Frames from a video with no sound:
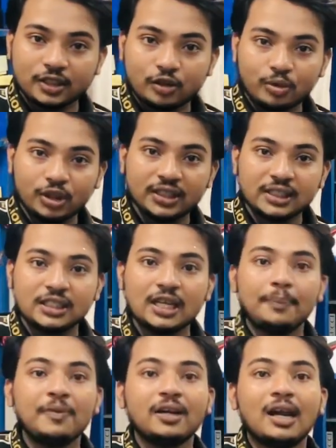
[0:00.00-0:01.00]
একটু বলে দিচ্ছি
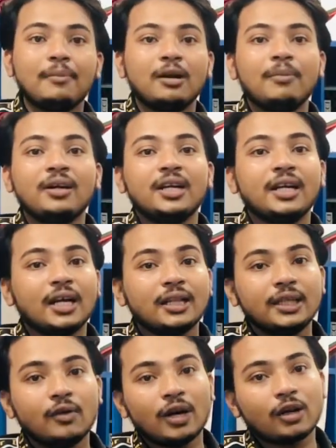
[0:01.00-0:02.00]
আপনার নাম নাম্বার ঠিকানা
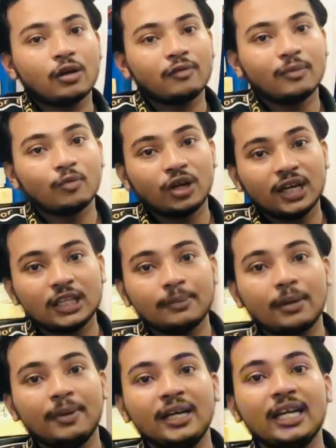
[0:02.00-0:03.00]
দিয়ে অর্ডার কনফার্ম করে নিতে পারবেন